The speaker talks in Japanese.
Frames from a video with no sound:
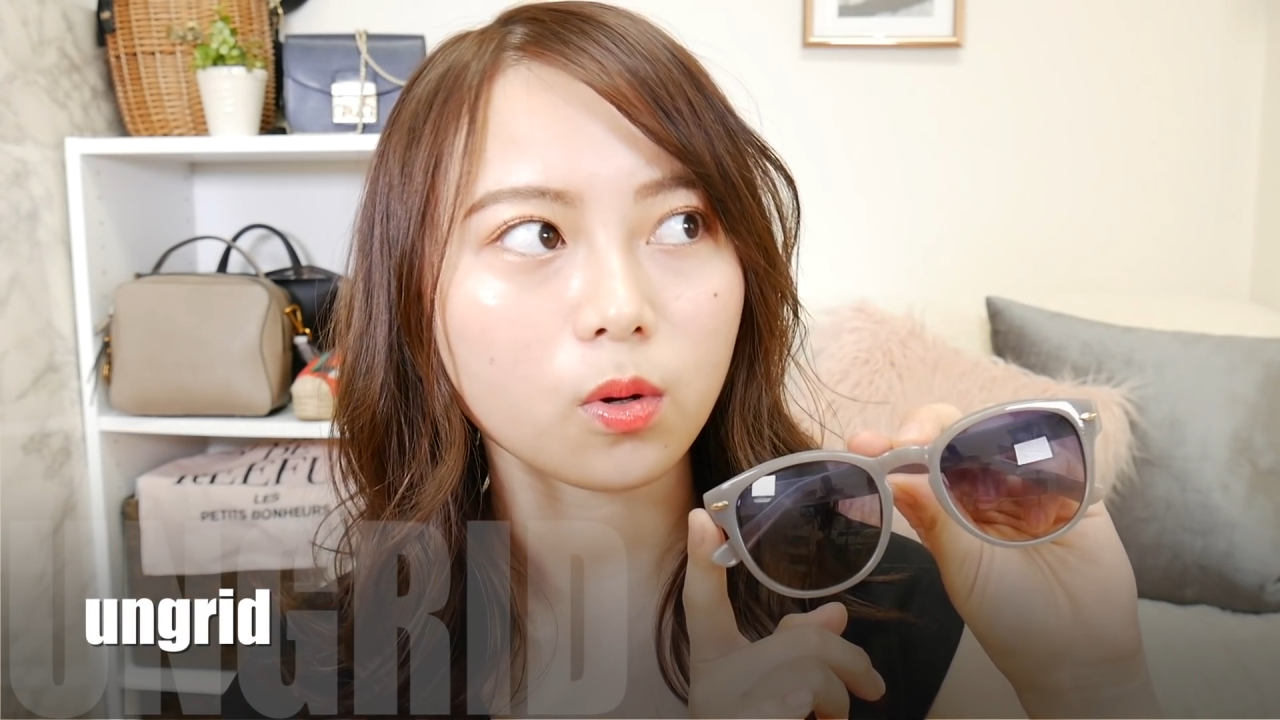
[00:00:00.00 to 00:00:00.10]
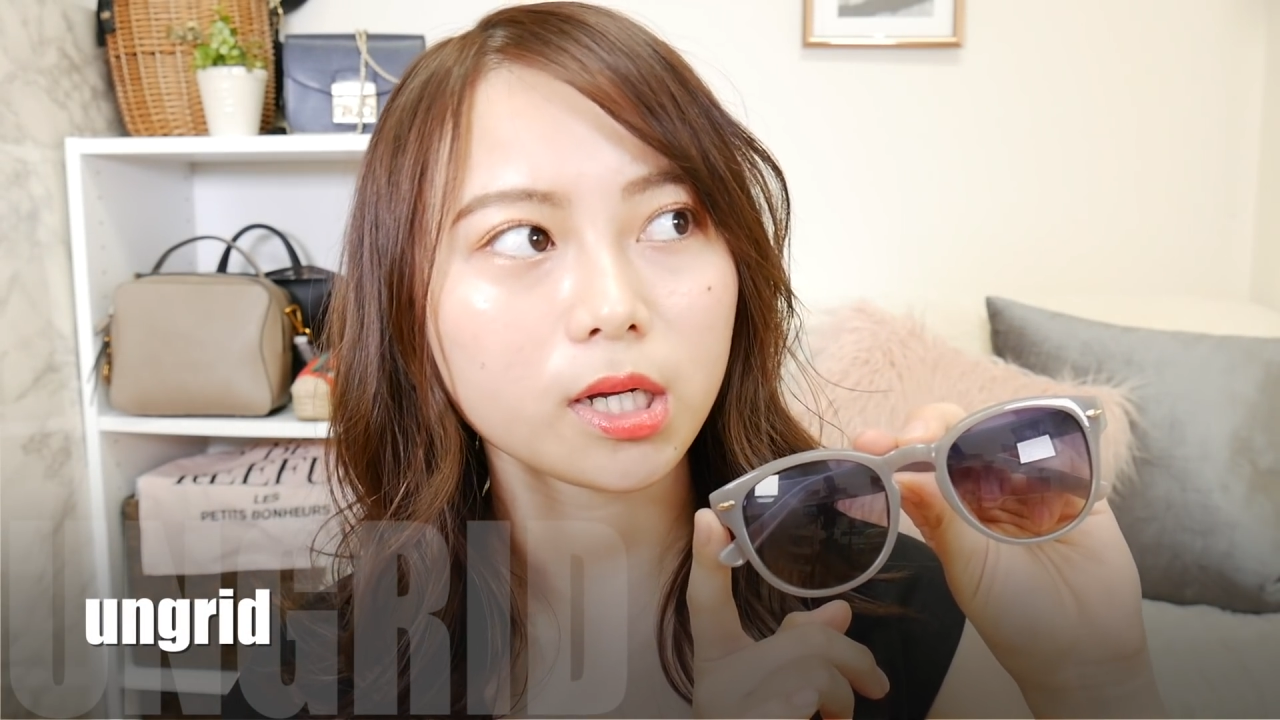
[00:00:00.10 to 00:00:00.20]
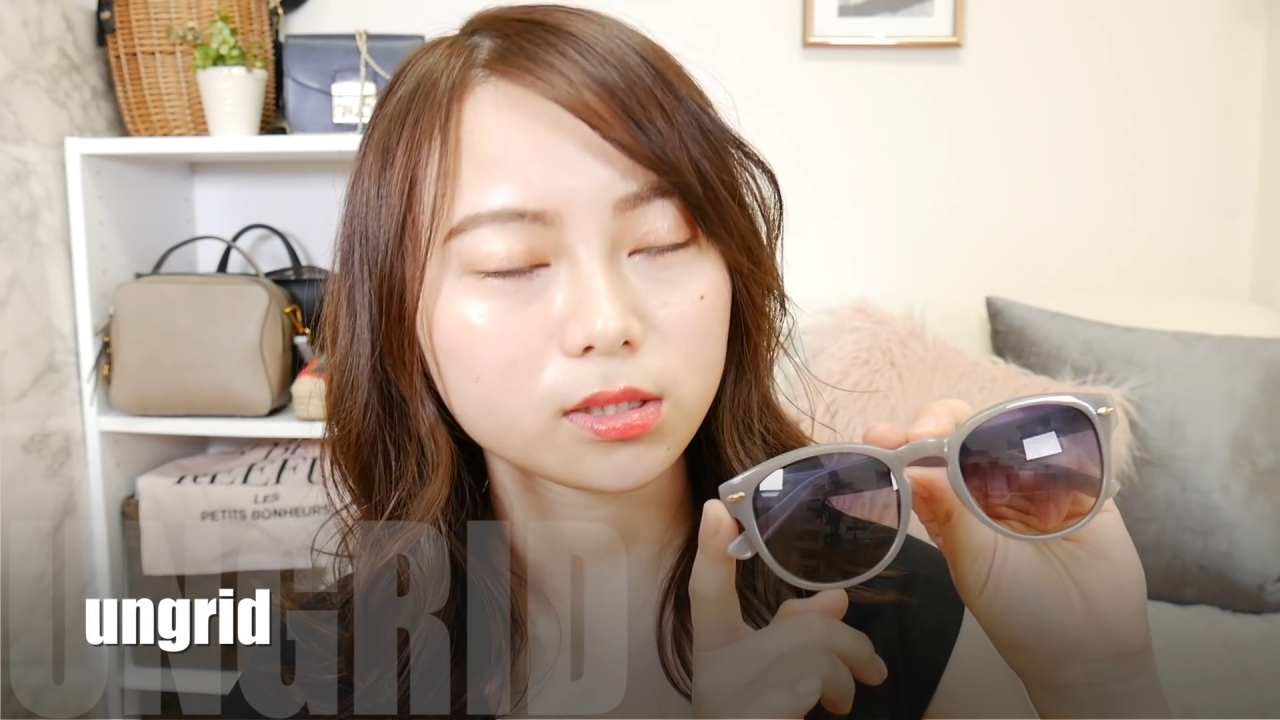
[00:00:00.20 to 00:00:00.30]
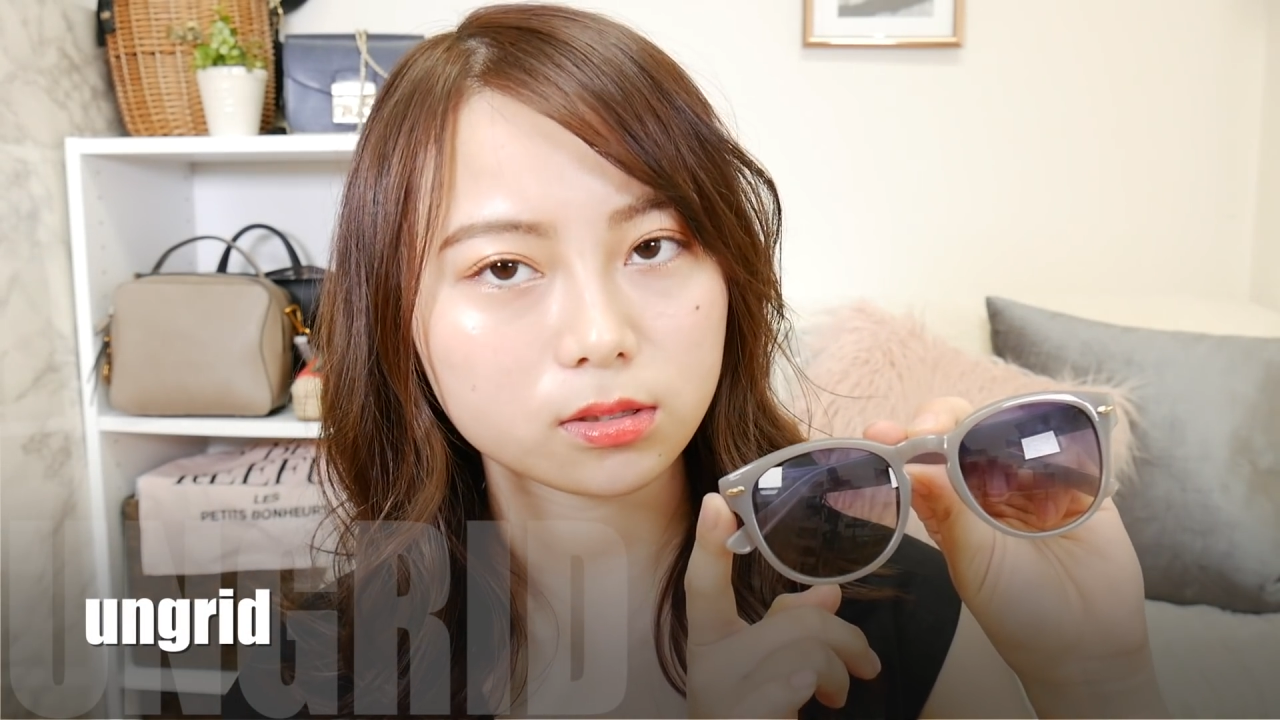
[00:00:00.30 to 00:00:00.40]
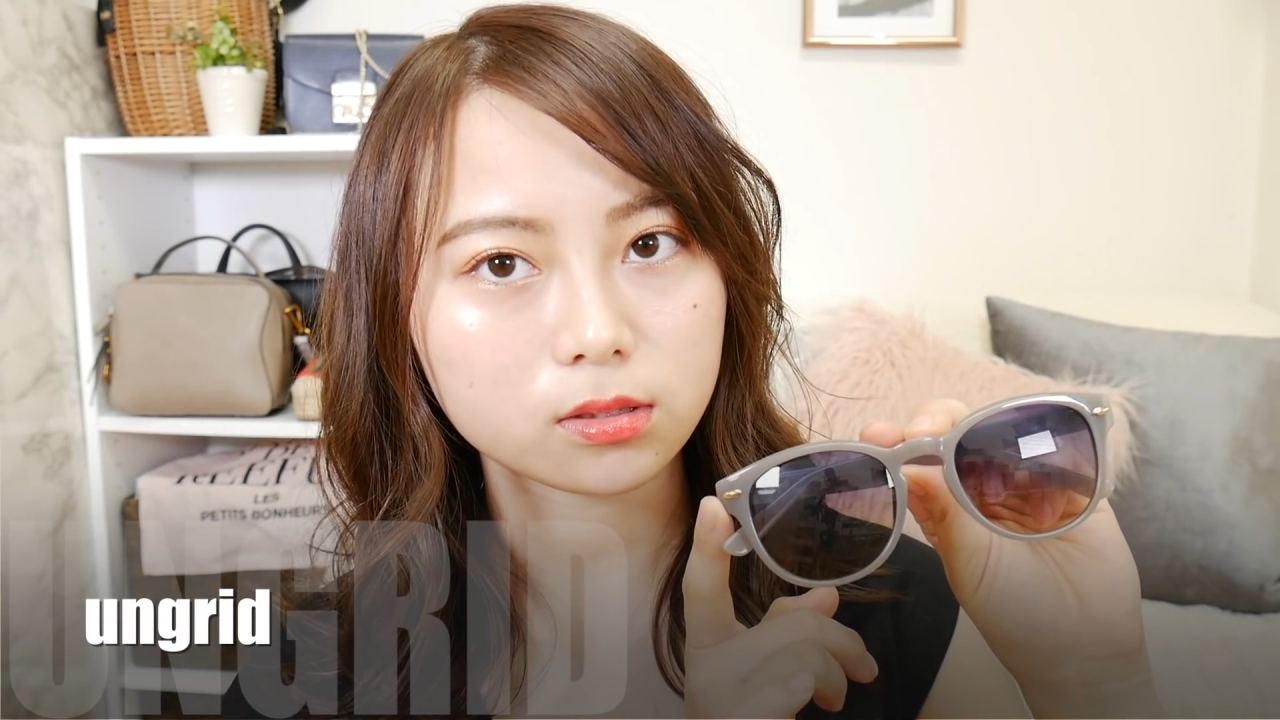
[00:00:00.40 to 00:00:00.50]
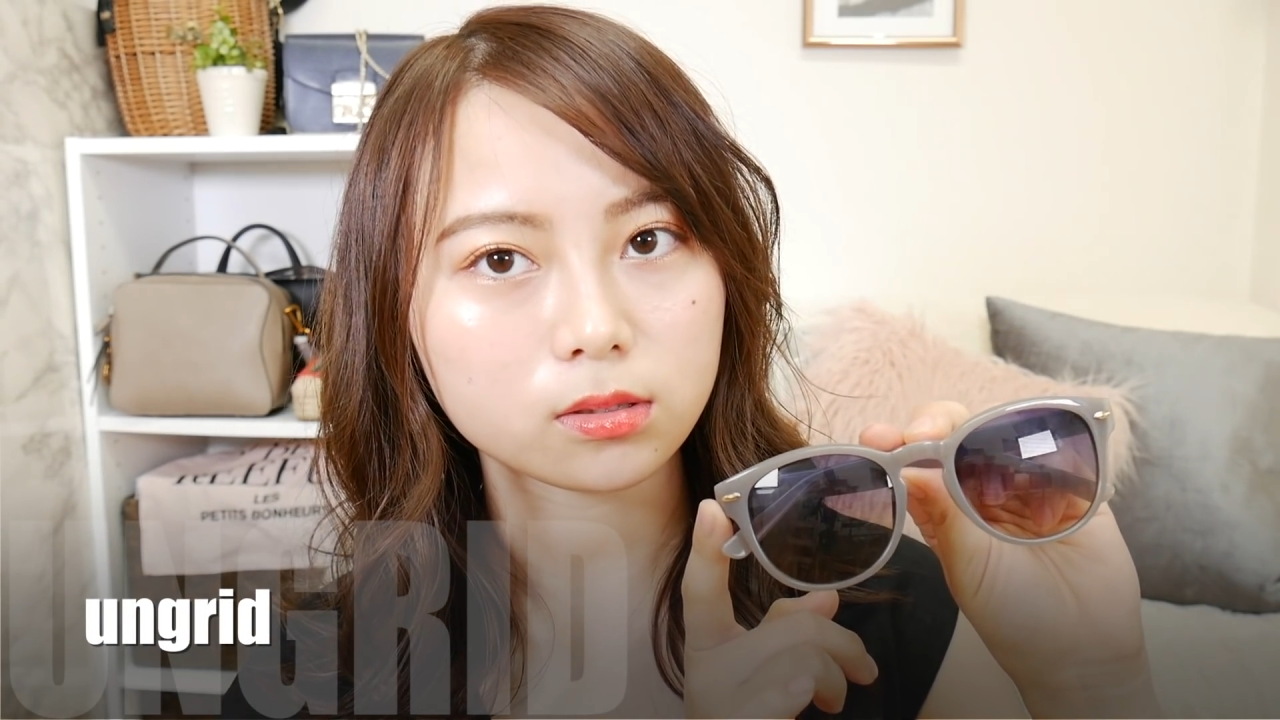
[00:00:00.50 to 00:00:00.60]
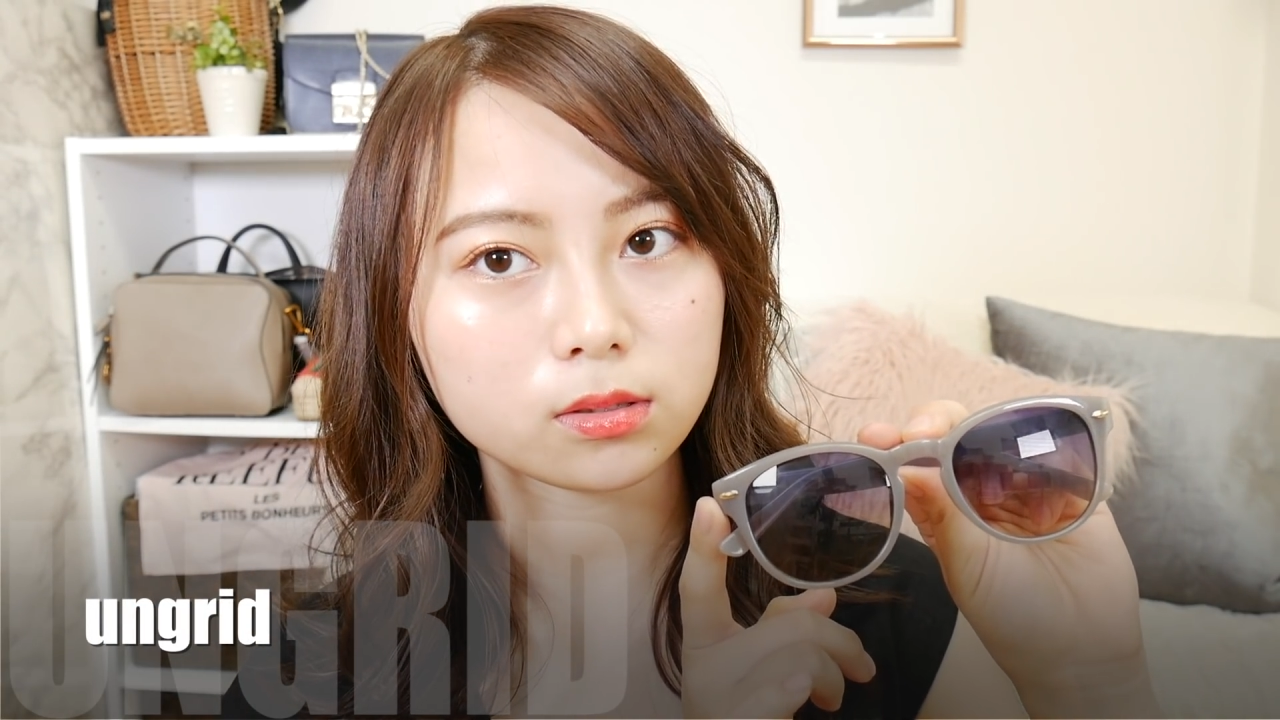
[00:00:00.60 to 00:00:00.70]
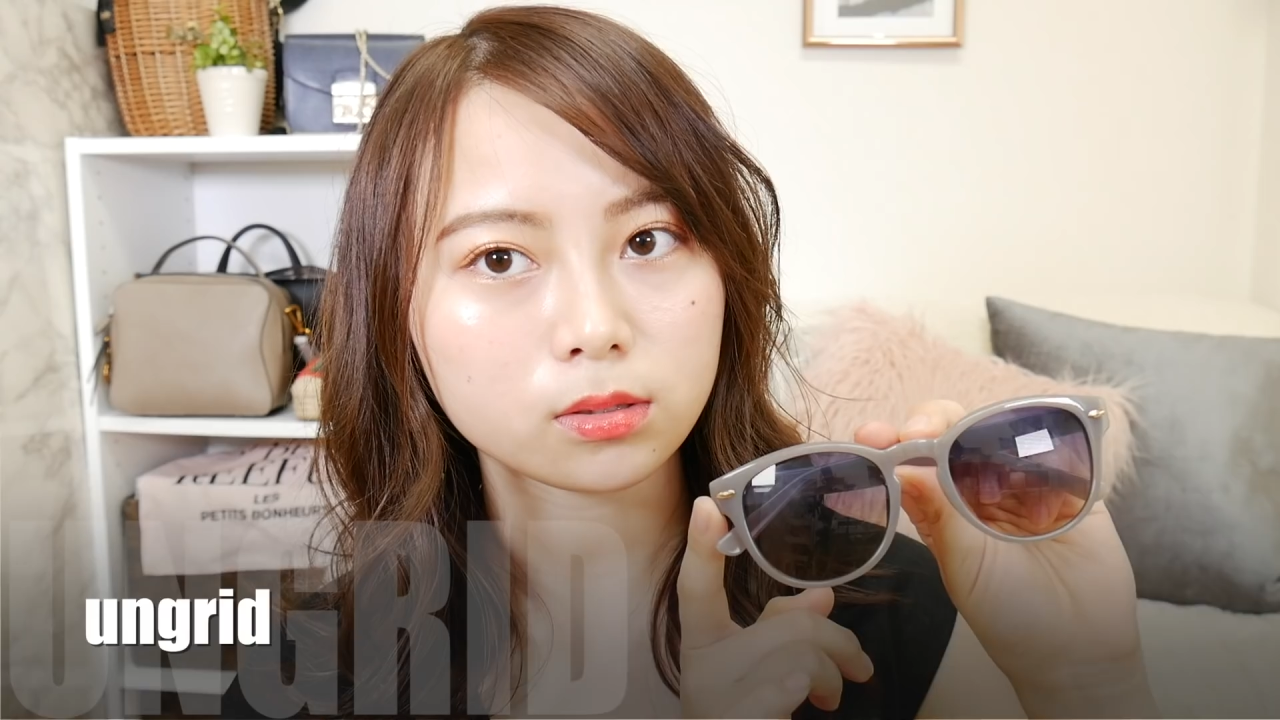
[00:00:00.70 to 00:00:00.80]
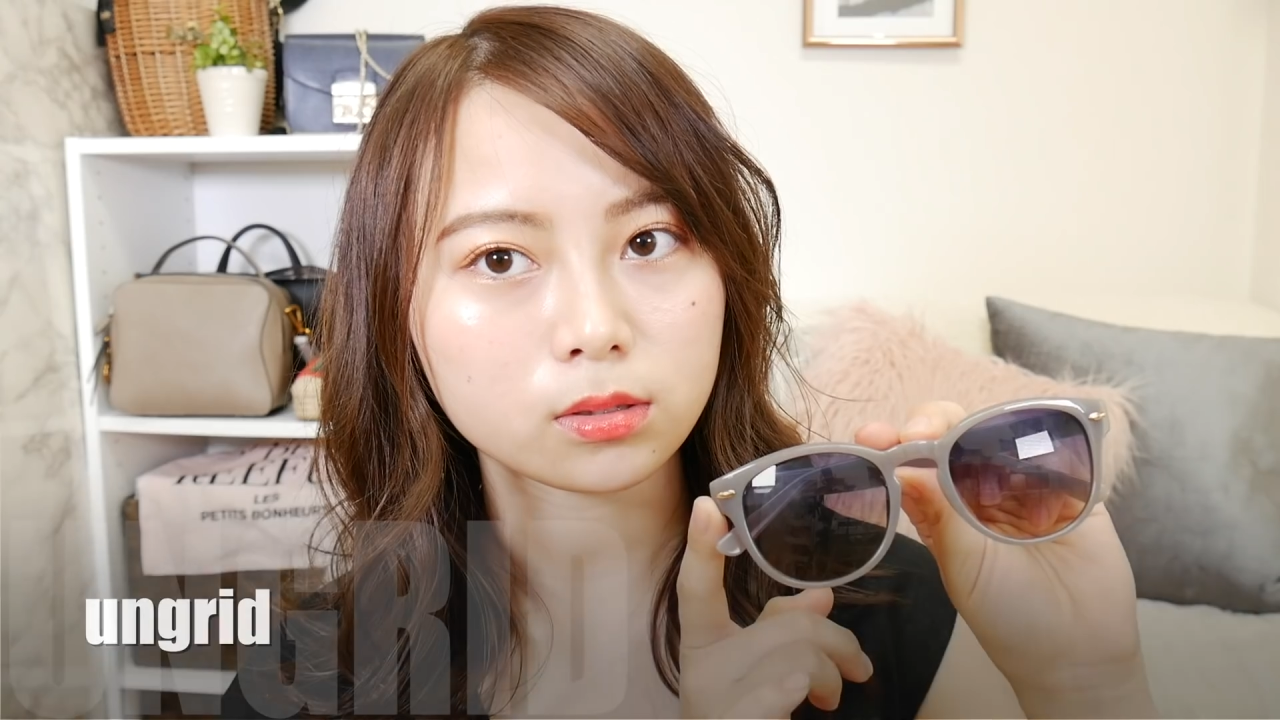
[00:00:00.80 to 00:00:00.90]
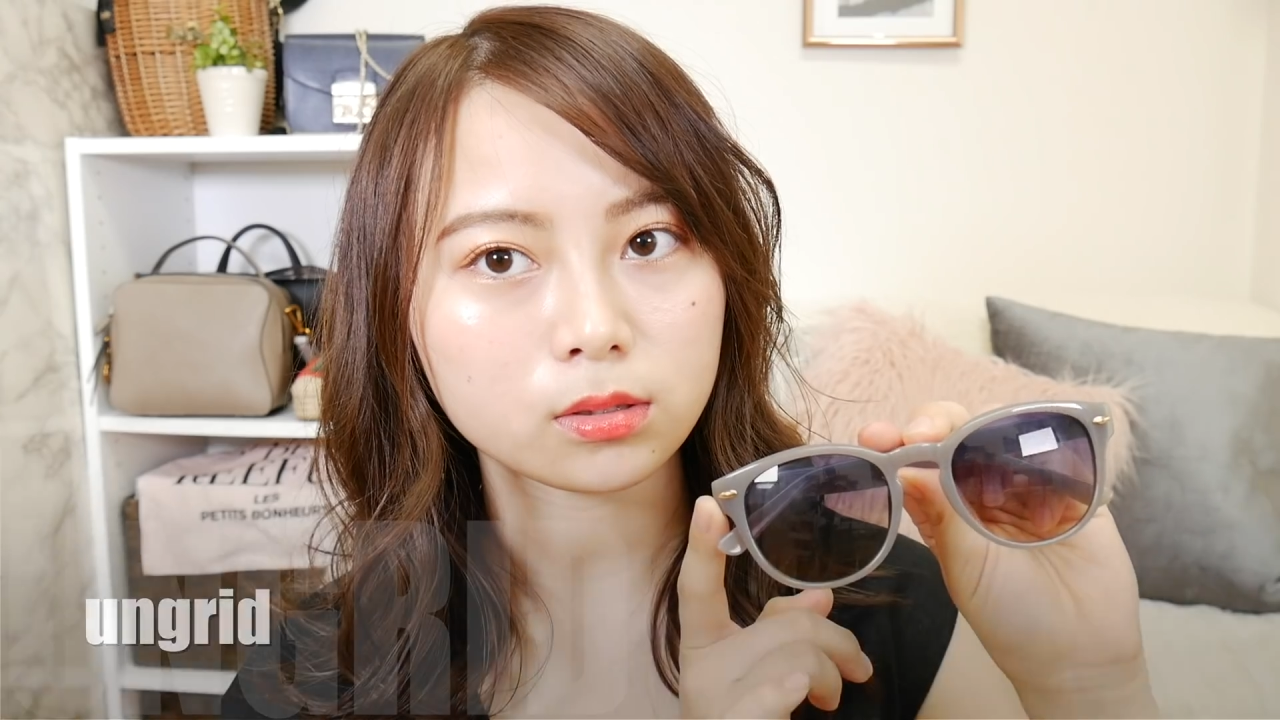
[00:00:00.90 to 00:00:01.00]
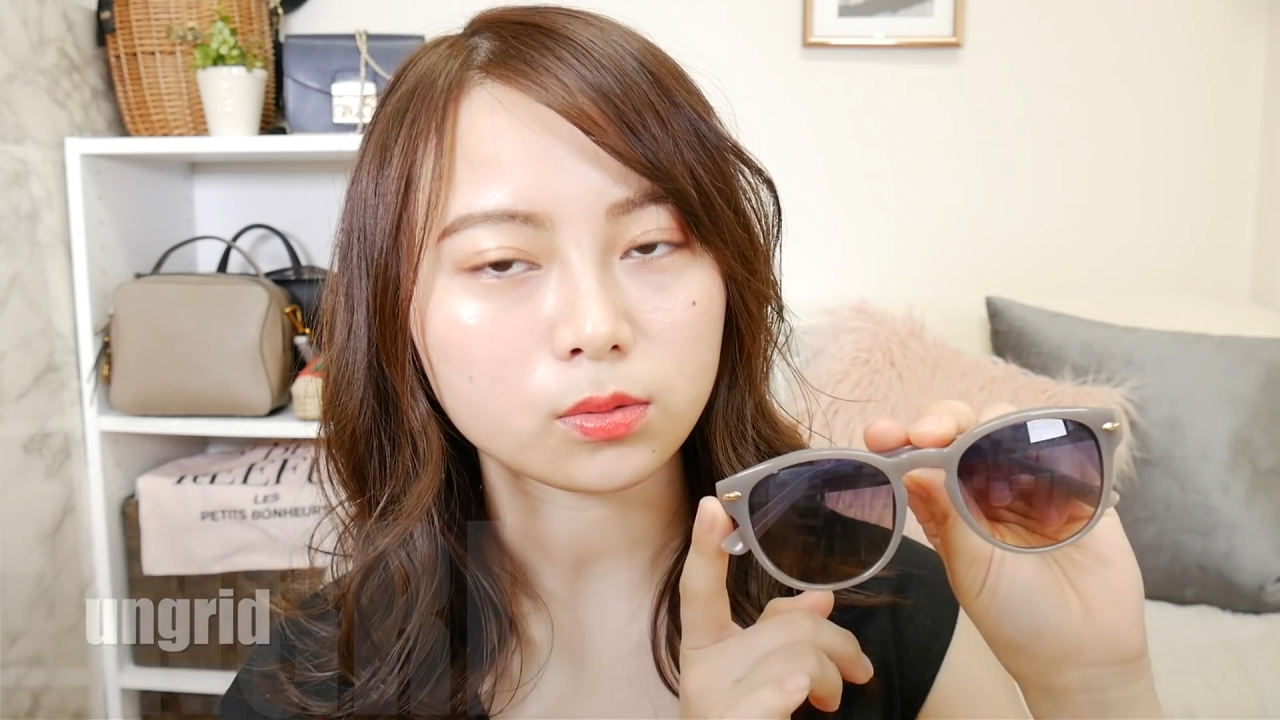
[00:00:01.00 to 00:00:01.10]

月